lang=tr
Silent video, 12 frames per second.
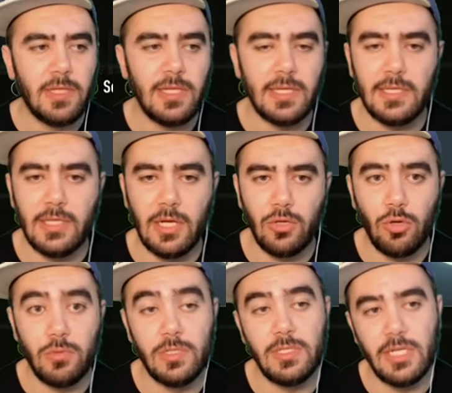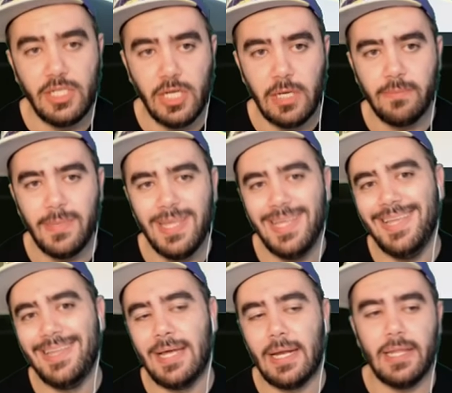teknik direktörümüzü seçelim. İyi
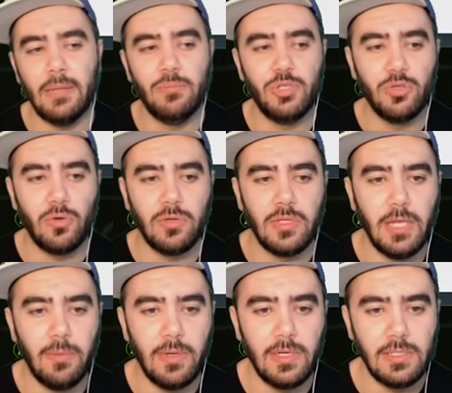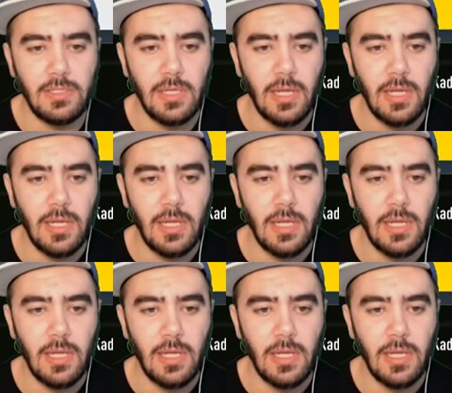idare eden bir şey oldu diyebiliriz.